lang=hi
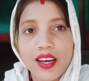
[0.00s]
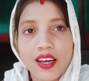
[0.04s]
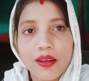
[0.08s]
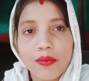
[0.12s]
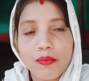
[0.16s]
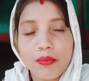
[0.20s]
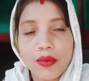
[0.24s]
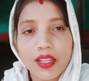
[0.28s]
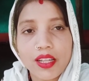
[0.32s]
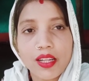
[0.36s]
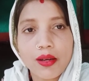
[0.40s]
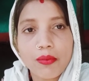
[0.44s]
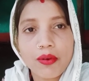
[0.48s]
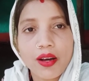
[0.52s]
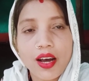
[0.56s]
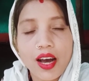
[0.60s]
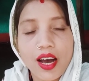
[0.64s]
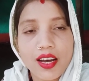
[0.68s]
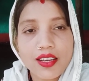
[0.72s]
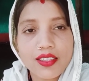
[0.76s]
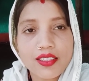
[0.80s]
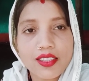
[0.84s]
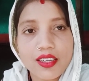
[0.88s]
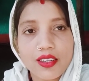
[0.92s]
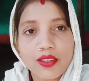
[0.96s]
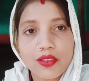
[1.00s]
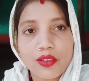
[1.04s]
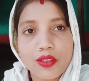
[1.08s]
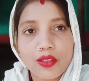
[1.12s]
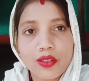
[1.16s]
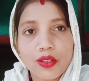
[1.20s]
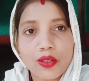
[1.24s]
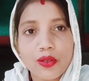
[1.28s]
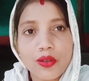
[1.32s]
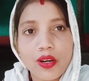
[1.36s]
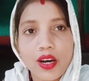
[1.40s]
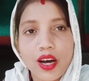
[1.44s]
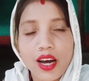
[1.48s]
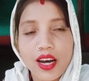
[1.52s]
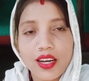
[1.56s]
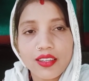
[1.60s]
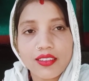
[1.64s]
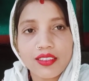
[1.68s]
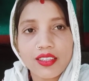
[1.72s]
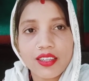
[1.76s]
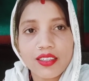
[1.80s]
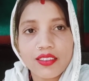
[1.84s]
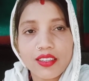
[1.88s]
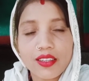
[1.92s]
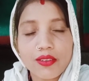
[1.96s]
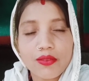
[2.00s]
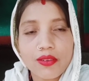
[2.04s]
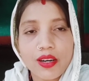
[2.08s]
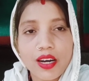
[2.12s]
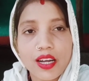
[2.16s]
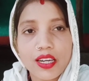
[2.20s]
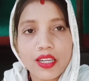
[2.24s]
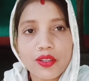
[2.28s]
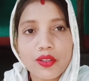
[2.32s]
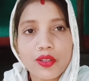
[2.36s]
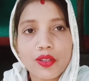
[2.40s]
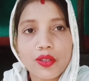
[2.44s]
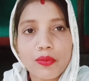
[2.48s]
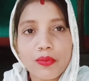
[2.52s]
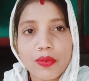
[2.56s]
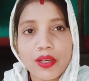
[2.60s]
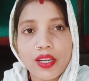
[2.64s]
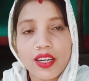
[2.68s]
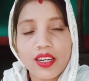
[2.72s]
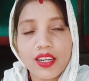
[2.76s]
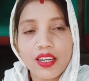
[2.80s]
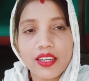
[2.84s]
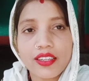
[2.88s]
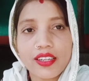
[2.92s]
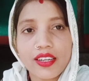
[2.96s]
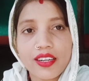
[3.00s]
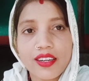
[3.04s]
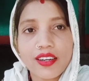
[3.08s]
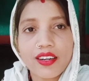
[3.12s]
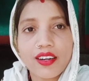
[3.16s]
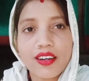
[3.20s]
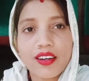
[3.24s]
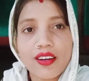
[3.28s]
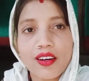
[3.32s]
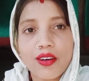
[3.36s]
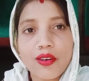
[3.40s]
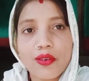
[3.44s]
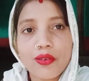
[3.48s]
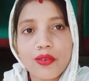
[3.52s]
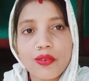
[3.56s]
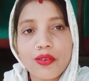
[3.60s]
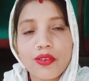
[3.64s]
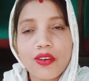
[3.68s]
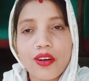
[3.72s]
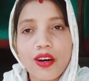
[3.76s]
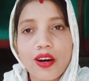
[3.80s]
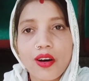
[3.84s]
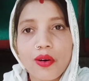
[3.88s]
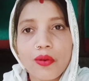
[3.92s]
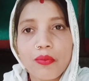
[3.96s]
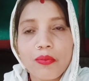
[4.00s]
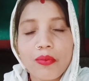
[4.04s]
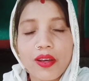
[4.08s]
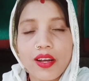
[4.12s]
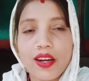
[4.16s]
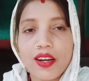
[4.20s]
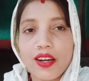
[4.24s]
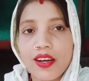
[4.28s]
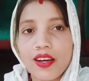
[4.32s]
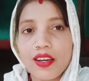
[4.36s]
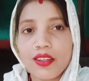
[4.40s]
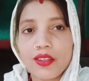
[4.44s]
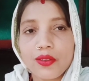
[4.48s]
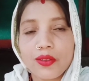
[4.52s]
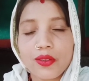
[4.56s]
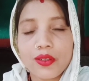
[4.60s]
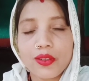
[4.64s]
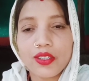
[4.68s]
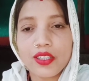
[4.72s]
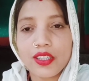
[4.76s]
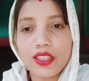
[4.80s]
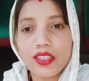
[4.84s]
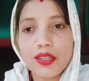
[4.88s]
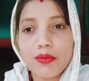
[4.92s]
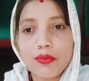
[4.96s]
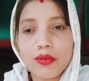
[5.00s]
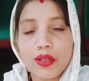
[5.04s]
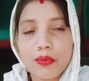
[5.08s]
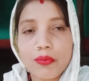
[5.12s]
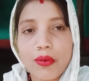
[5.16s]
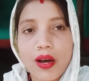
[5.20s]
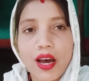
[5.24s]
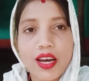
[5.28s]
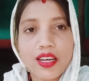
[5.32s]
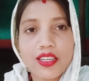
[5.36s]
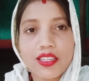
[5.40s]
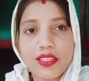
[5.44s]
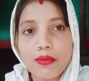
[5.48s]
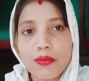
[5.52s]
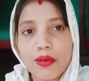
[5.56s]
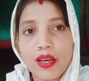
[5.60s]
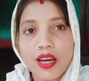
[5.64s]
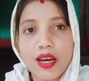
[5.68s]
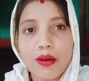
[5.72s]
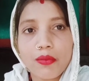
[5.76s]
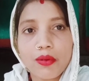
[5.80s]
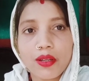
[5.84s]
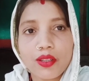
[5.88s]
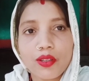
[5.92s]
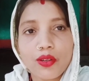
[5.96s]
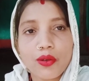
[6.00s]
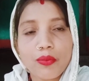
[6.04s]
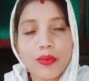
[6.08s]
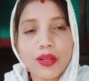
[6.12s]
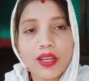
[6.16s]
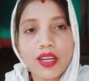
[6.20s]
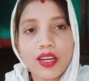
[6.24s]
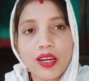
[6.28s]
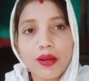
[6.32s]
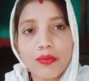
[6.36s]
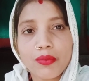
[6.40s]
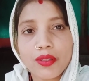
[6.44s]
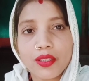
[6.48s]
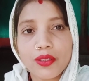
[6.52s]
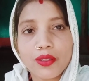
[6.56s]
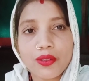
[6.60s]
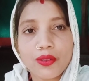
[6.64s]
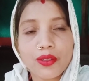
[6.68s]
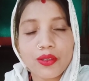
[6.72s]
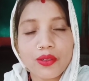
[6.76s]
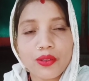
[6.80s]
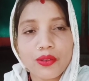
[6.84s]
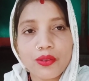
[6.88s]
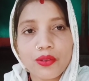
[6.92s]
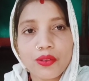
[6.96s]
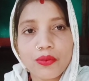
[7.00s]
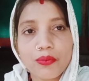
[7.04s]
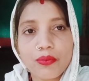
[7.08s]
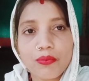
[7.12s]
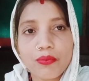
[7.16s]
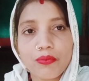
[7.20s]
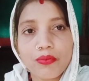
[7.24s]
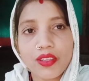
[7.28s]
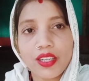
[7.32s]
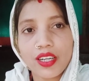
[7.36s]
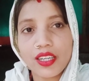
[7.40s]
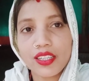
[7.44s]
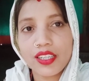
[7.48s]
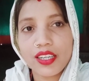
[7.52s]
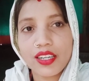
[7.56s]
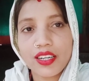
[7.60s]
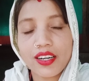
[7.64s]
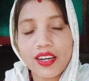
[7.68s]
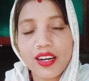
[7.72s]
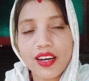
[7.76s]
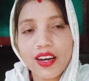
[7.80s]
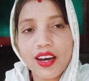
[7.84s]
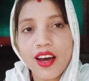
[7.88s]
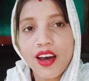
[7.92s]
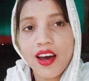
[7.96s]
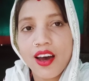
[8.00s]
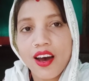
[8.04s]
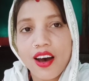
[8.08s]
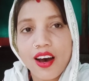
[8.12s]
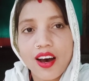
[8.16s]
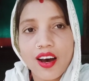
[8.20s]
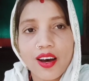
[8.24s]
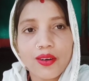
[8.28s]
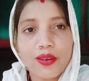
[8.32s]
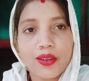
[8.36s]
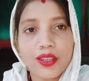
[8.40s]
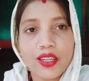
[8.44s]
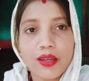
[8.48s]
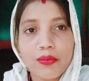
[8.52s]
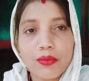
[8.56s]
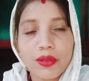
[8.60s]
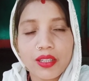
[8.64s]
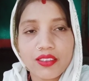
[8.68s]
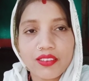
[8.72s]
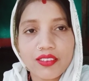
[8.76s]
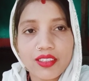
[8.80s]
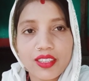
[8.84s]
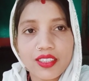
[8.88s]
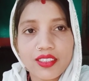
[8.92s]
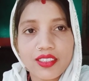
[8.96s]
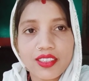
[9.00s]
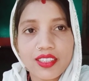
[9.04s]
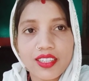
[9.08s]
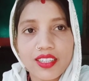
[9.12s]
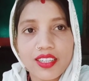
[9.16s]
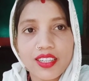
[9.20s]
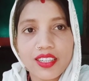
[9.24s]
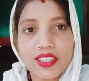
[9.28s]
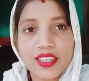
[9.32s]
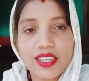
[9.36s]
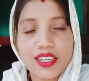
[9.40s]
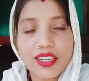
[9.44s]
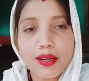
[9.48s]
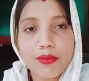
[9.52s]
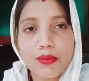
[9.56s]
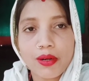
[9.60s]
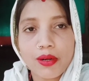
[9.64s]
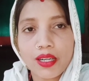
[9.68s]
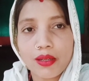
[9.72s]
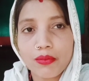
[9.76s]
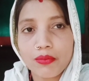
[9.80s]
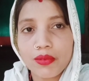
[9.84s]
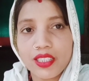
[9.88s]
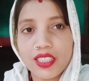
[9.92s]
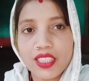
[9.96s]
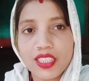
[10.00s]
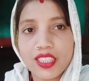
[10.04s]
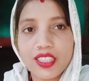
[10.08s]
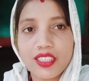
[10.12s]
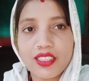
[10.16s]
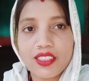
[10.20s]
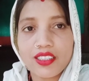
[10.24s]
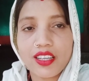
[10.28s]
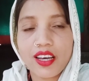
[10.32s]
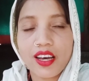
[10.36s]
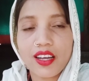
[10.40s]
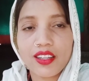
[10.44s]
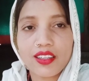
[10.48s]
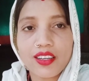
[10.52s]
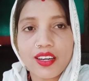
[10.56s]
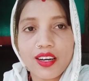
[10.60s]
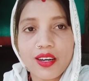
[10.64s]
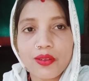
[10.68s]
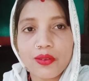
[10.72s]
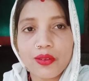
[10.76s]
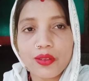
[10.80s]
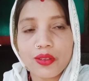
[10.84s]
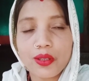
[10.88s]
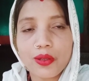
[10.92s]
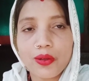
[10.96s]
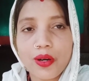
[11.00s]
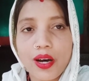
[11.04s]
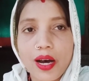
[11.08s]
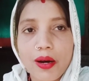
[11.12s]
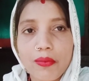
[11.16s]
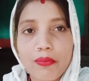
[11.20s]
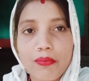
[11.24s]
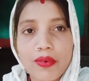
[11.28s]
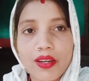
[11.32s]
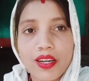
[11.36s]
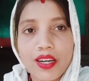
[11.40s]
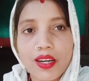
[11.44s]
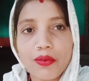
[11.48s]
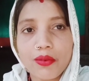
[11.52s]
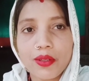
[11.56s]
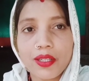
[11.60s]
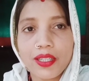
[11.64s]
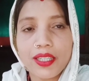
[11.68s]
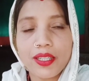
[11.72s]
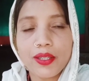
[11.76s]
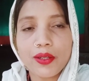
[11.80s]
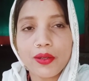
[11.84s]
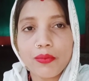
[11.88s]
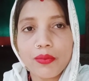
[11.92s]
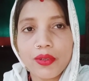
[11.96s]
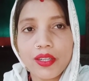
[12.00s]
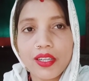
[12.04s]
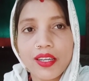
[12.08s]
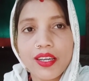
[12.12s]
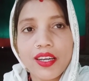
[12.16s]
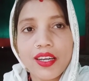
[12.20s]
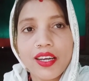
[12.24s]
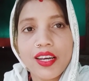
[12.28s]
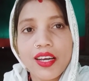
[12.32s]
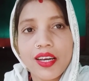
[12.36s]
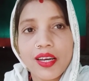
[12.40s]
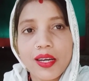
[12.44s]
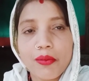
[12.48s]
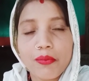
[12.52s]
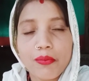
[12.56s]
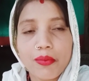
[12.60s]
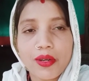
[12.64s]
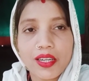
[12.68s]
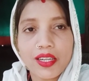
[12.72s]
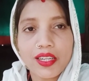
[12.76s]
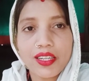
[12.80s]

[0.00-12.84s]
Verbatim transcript: मतलब खा सकते तो आज ना संगवारी हो मैं लटर्रा खाऊँ और पेड़ है तो ये दे मोर पास में हावे तो मैं अभी तोड़ हूँ लटर्रा ओला मस्त छील के नमक मिर्ची के साथ खाऊँ हूँ तो आप मन वीडियो में बने